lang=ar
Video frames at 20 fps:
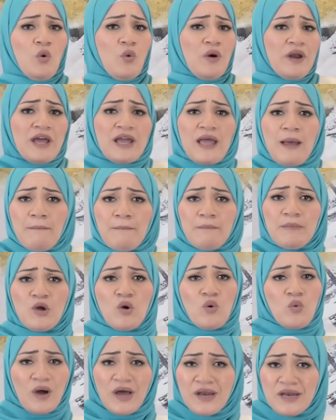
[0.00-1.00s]
وانا
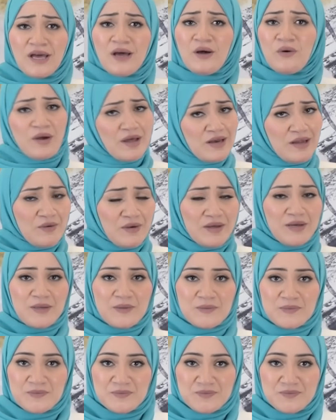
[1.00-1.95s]
جنبك وانا وانا وانا